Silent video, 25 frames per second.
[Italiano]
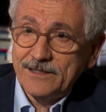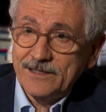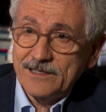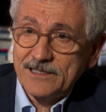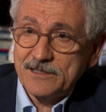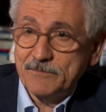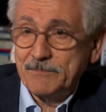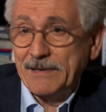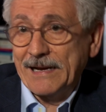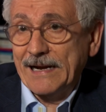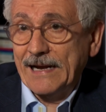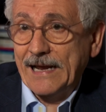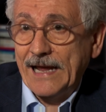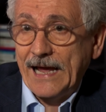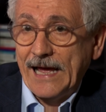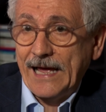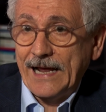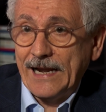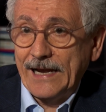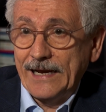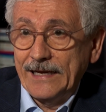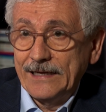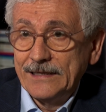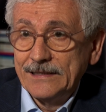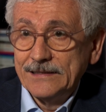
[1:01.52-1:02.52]
di
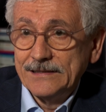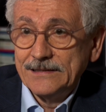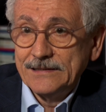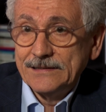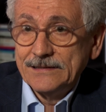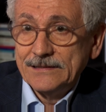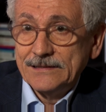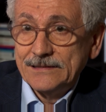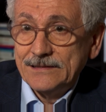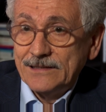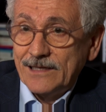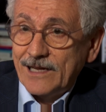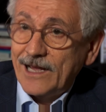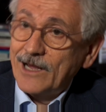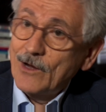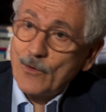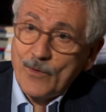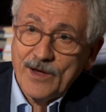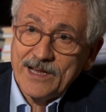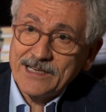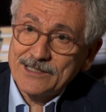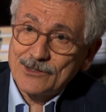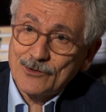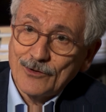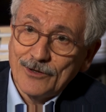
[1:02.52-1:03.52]
sbarcare, e
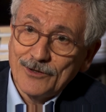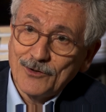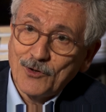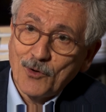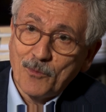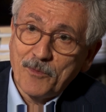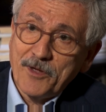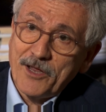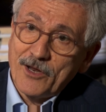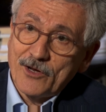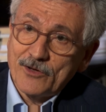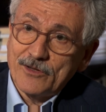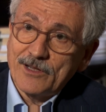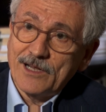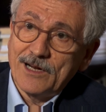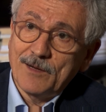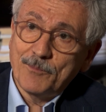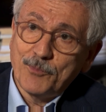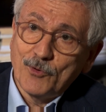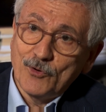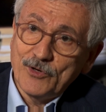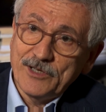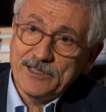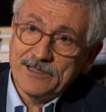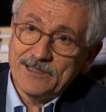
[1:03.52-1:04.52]
questo è il dominio della
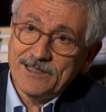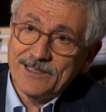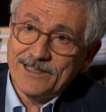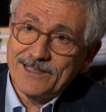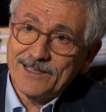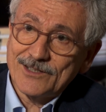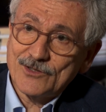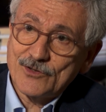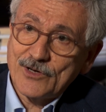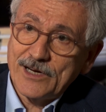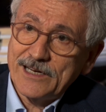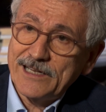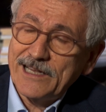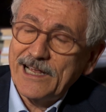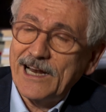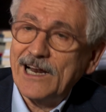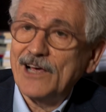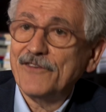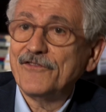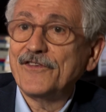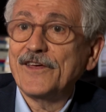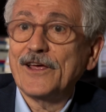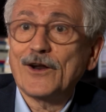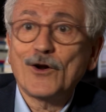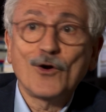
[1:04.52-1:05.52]
politica, cioè
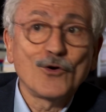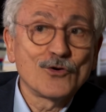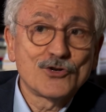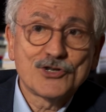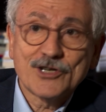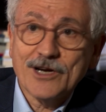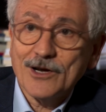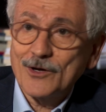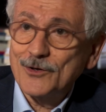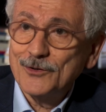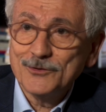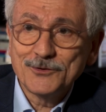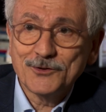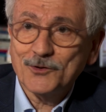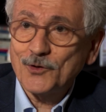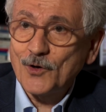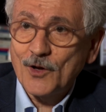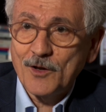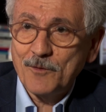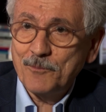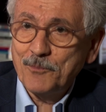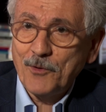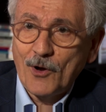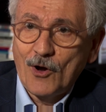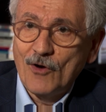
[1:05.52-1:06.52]
nella ferocia contro
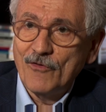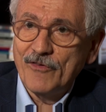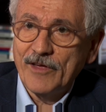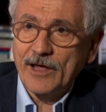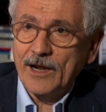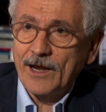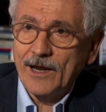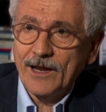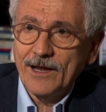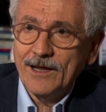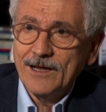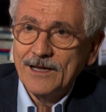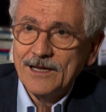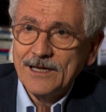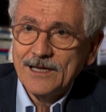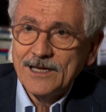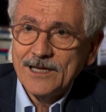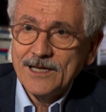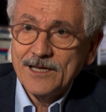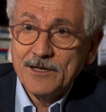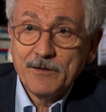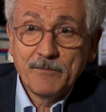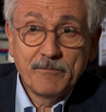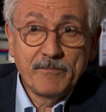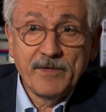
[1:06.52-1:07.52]
i poveri,
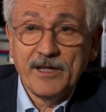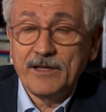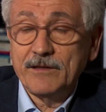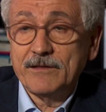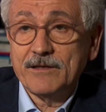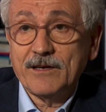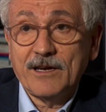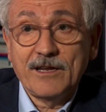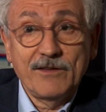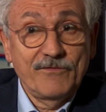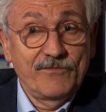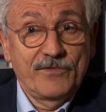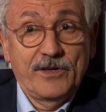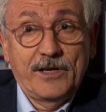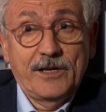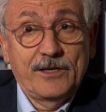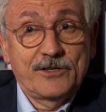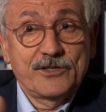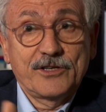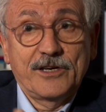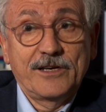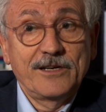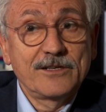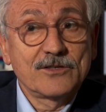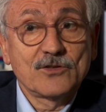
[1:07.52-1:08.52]
mentre
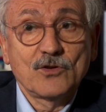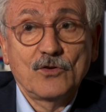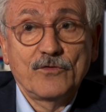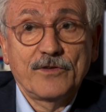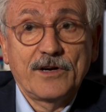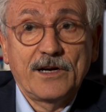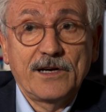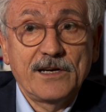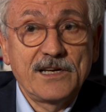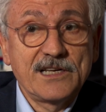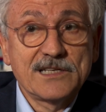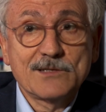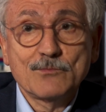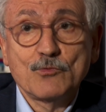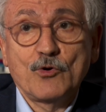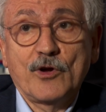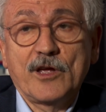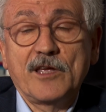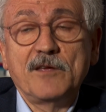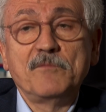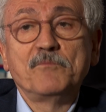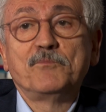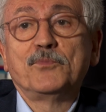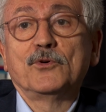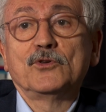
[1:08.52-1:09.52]
invece il sovranismo è
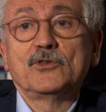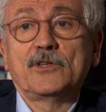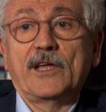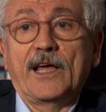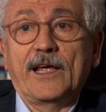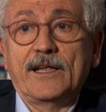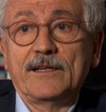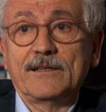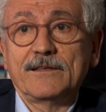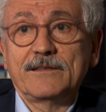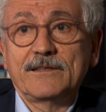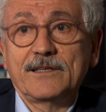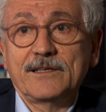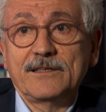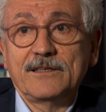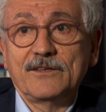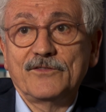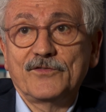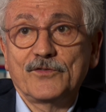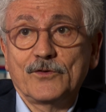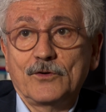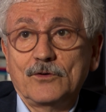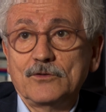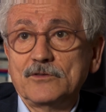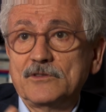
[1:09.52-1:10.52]
impotente di
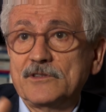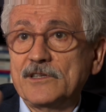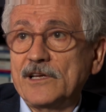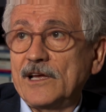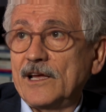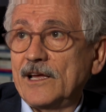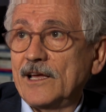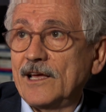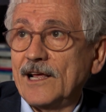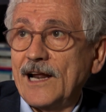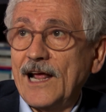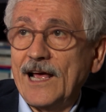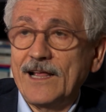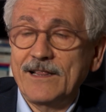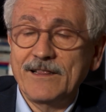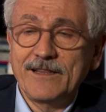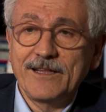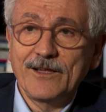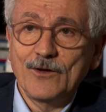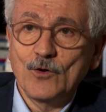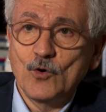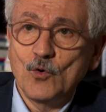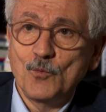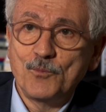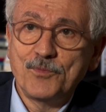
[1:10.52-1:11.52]
fronte ai
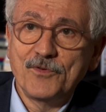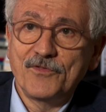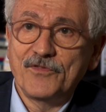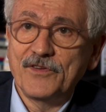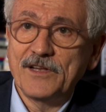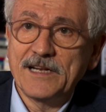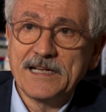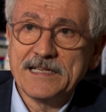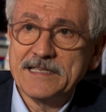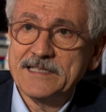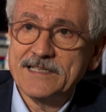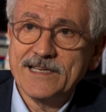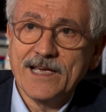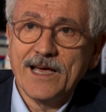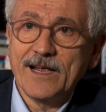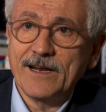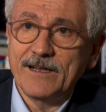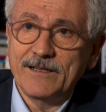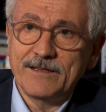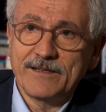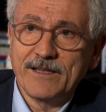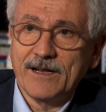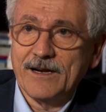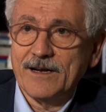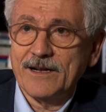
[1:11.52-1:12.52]
grandi gruppi finanziari
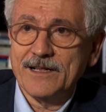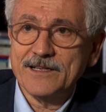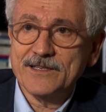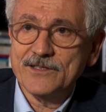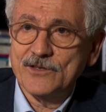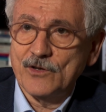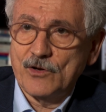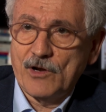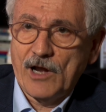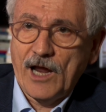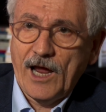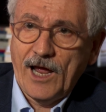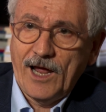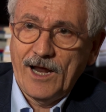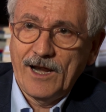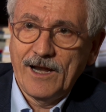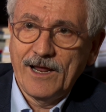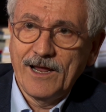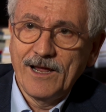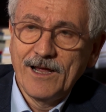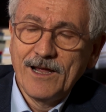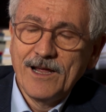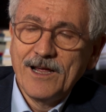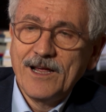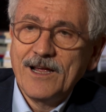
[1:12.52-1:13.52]
internazionali,